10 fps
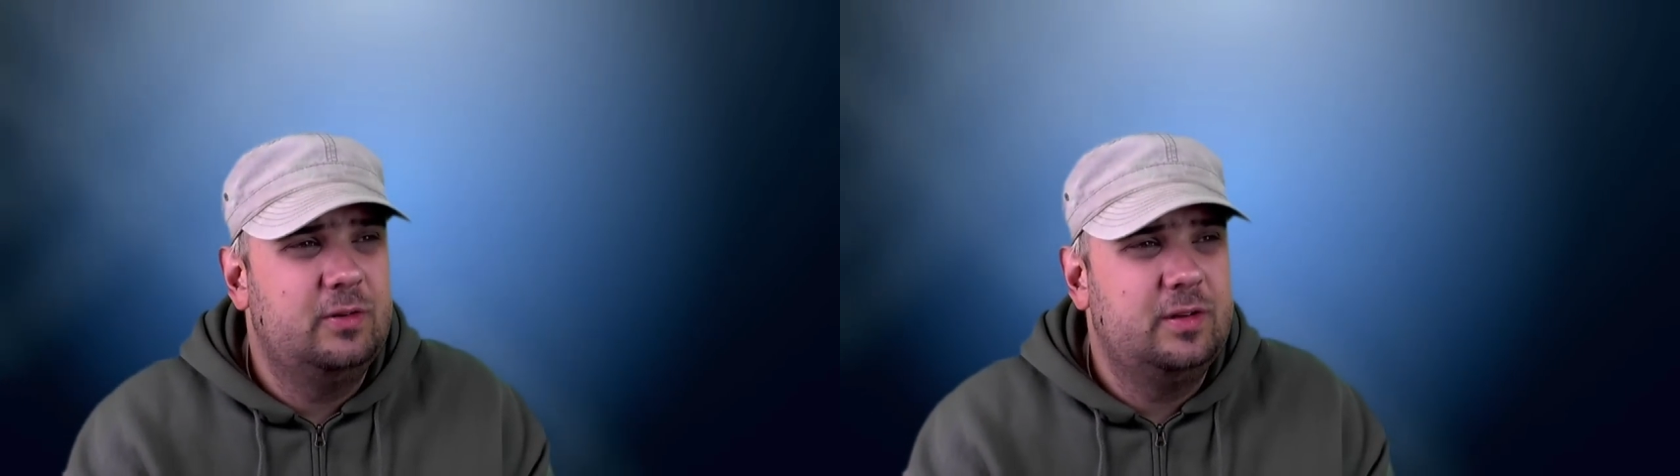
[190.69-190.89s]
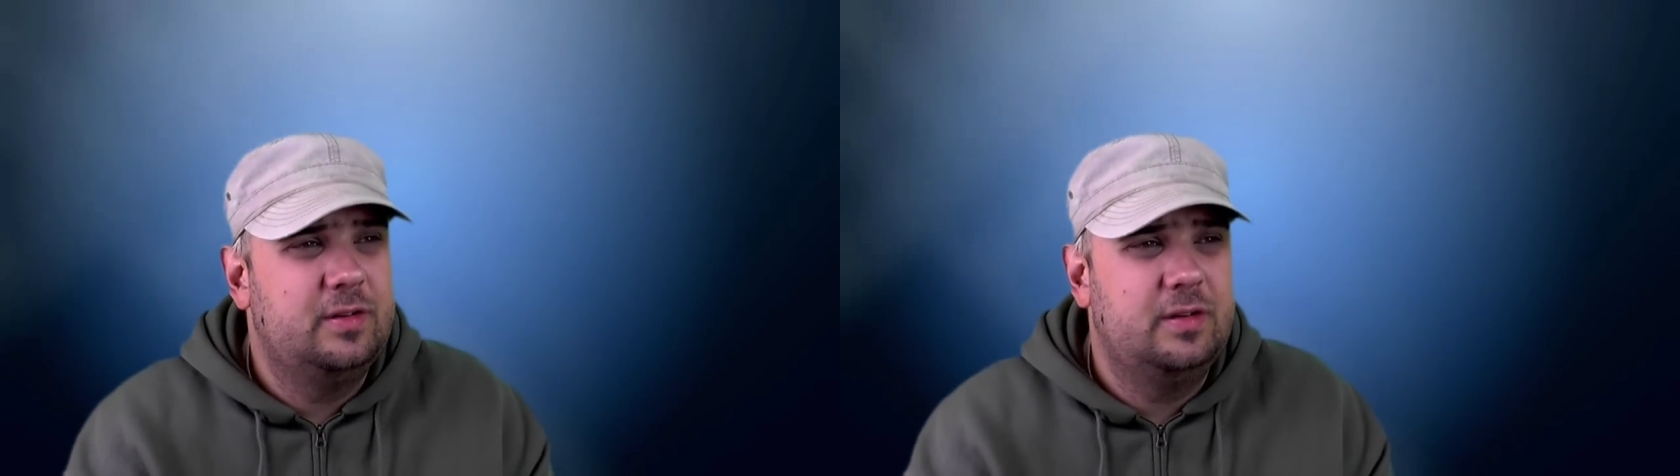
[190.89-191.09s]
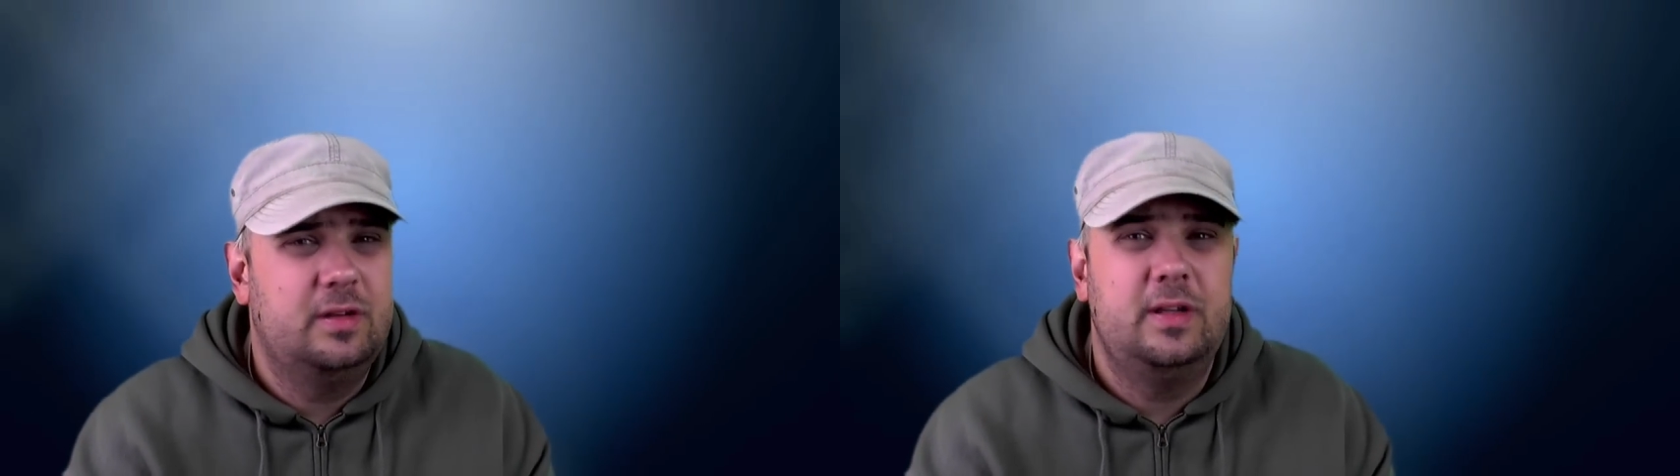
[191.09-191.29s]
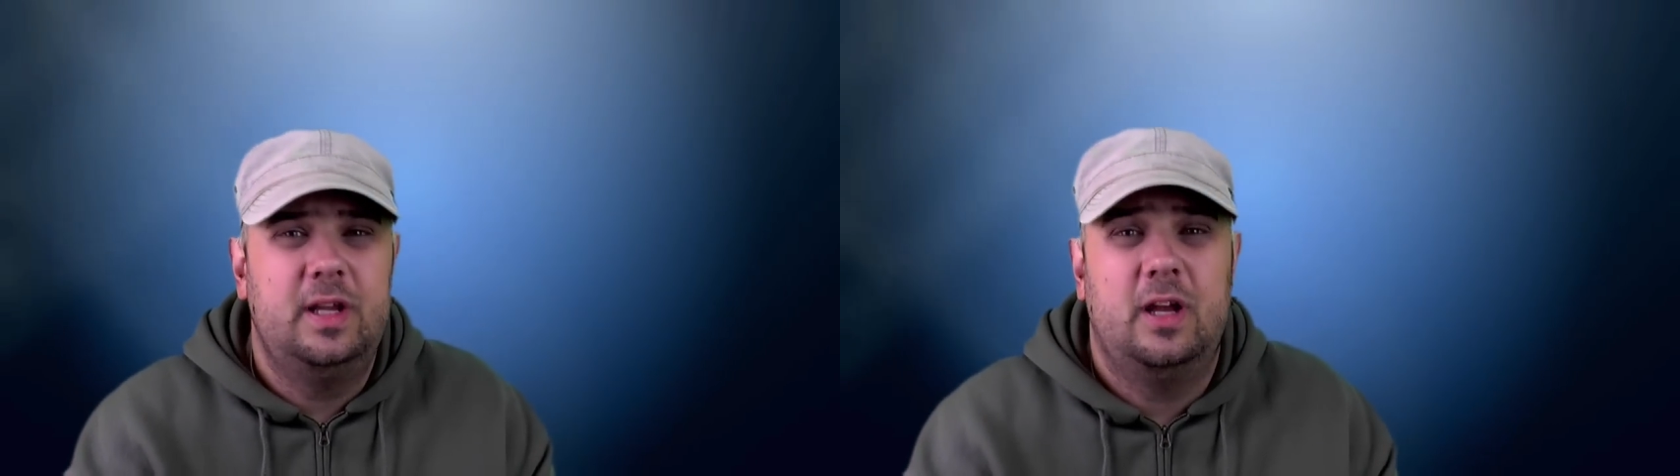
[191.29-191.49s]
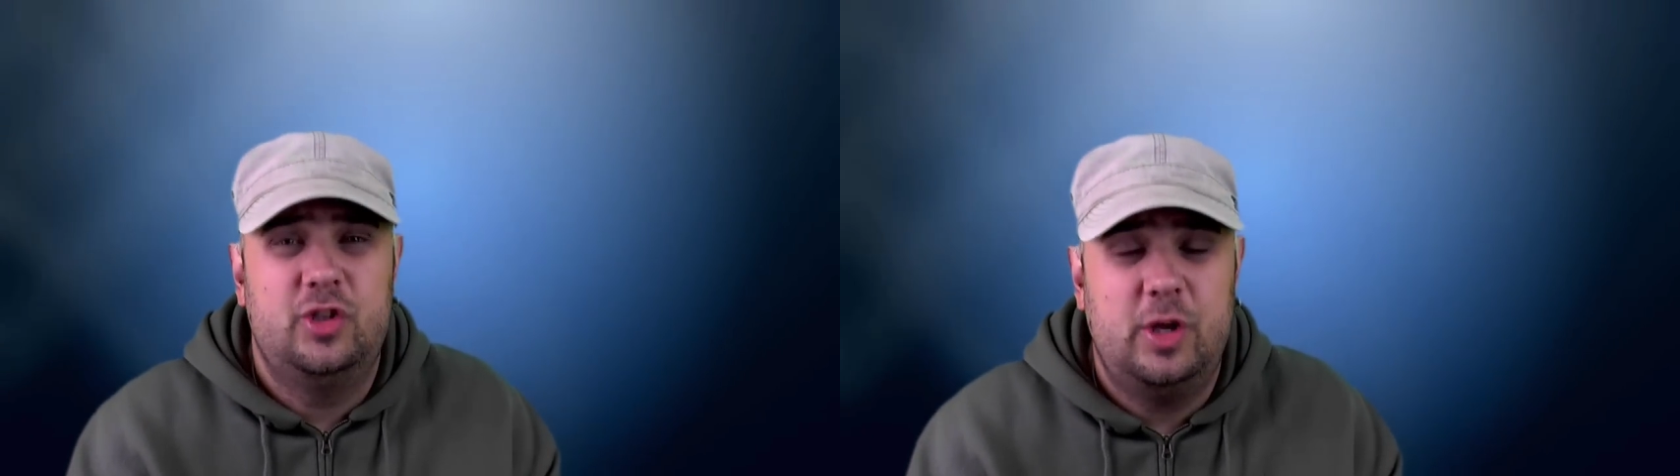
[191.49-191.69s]
und äh,
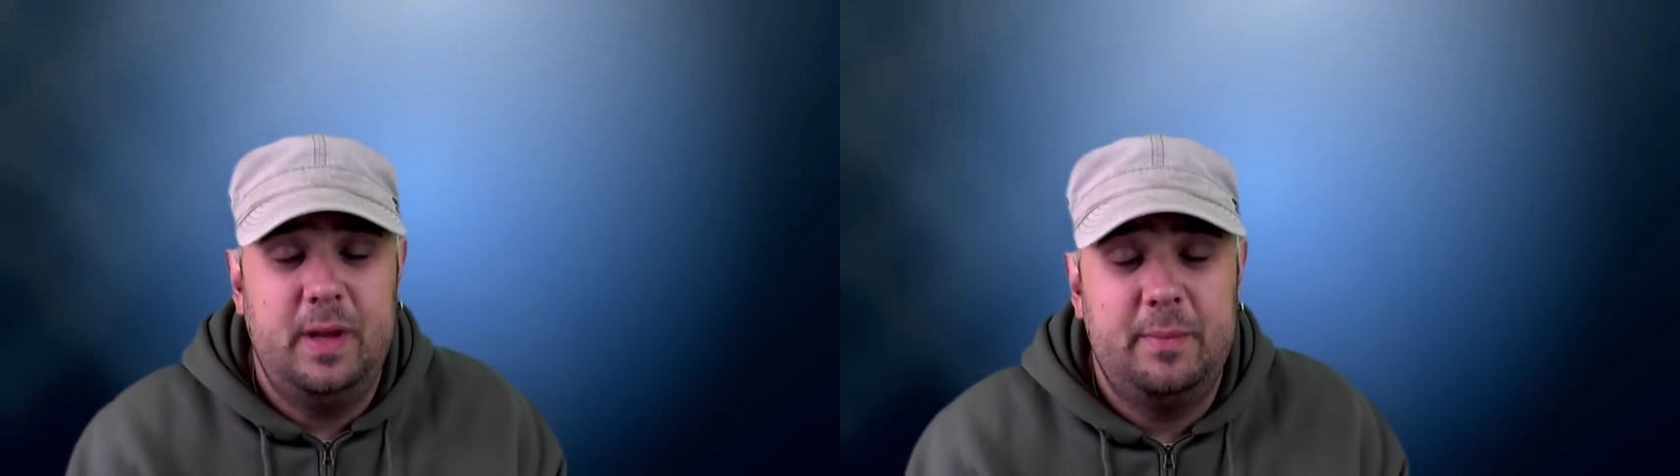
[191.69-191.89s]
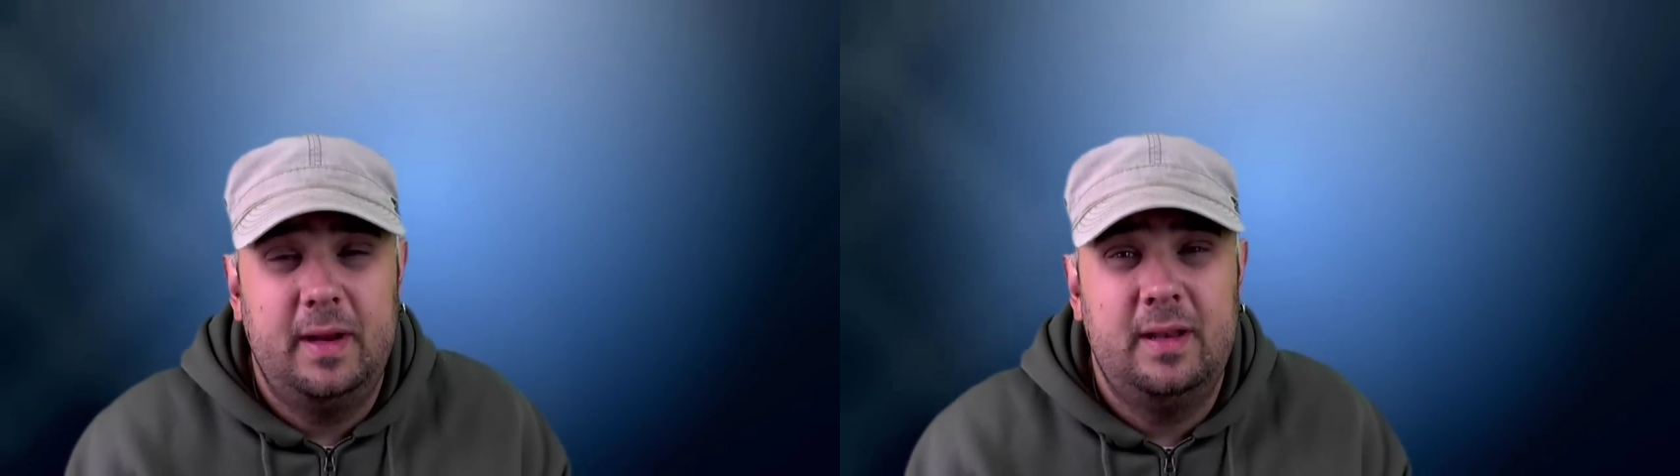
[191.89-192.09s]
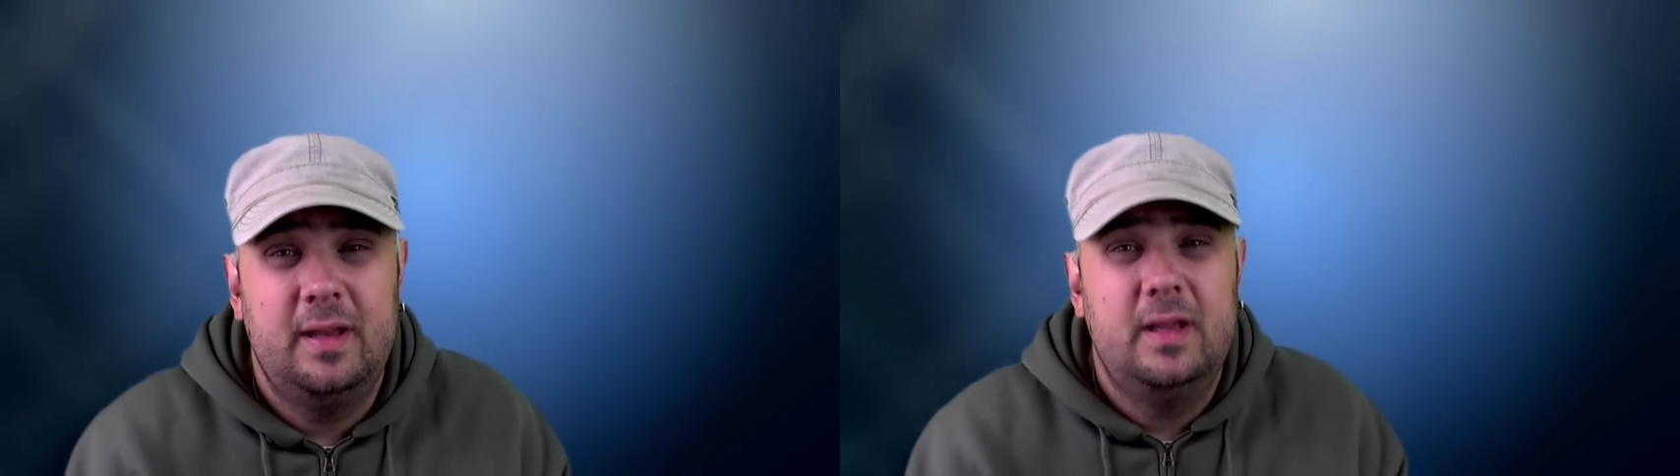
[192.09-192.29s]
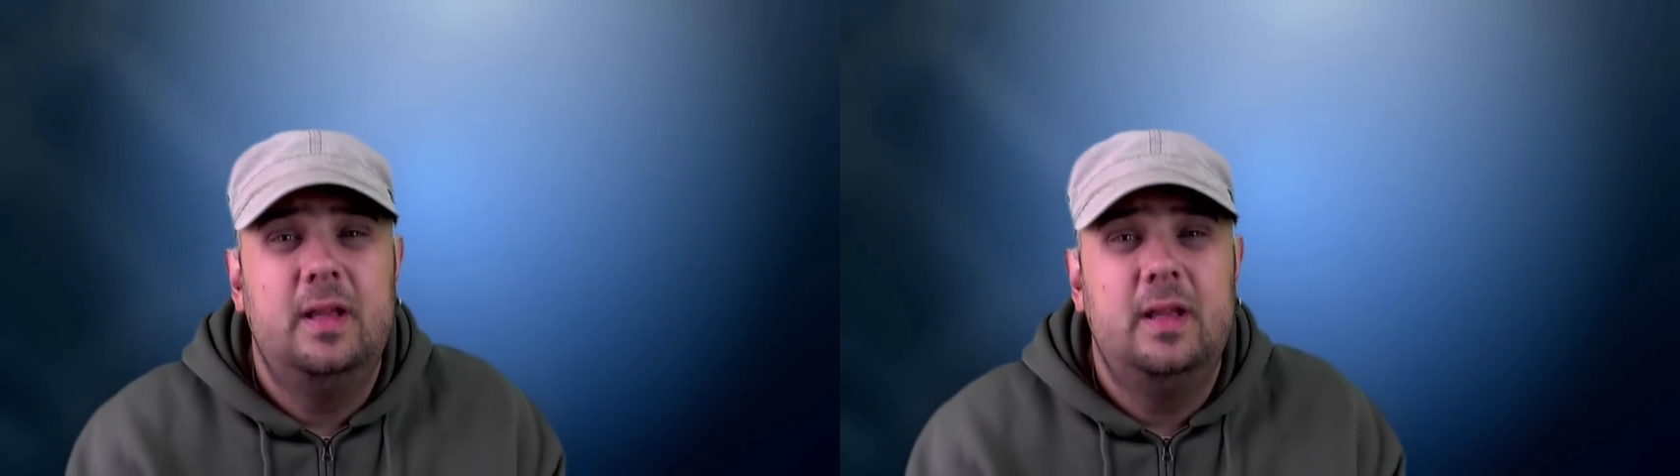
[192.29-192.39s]
ja, ich habe ja mein,